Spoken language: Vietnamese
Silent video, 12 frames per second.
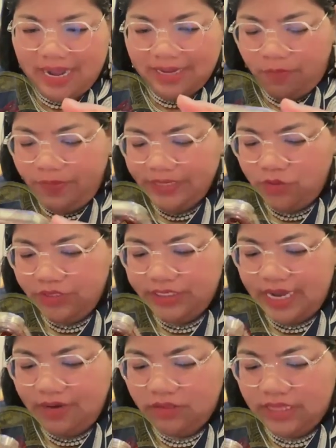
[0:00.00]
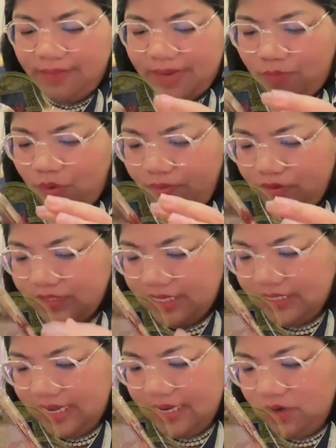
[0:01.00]
bạn cục lịch truy xe lô tam nè môi phong
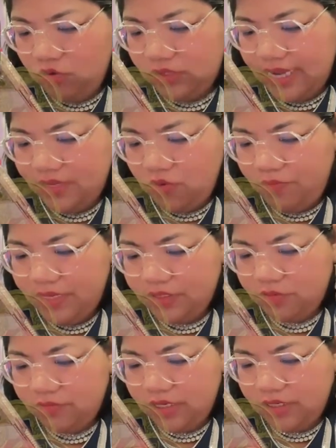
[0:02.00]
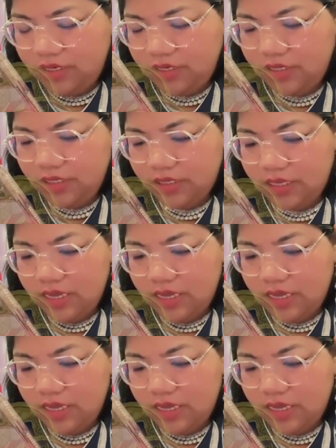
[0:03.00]
trai ta lô ta dùng mình sụp bần khơi